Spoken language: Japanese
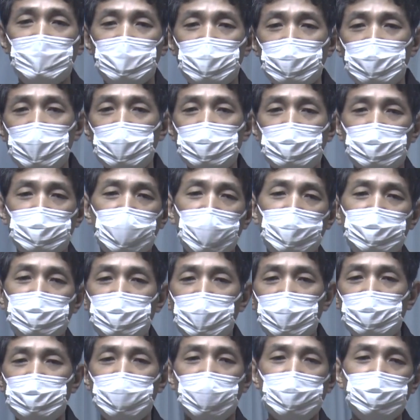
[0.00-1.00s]
常に足り
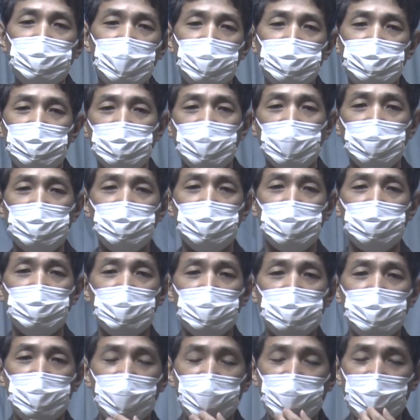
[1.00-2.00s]
ない、足りないってなっちゃうん
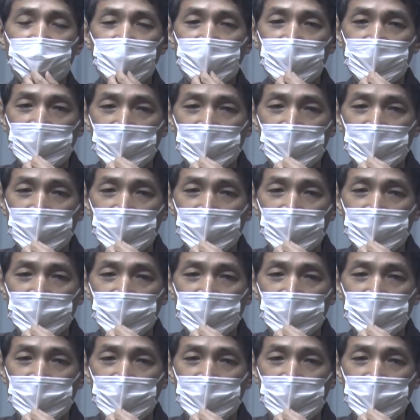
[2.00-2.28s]
ですね。